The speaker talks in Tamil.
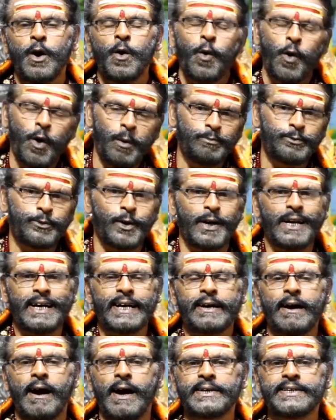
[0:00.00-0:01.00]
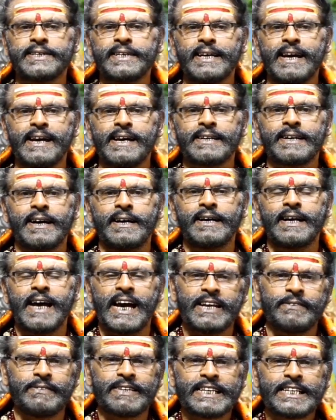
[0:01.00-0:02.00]
ஓம் தொலைக்காட்சி நேயர்கள்
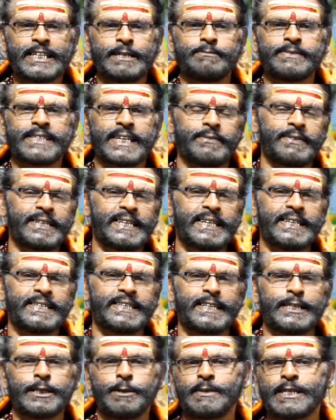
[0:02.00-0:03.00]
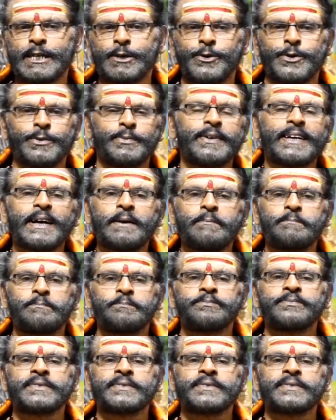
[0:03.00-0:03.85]
அனைவருக்கும் சர்வதேச இந்து மத குருகுலம்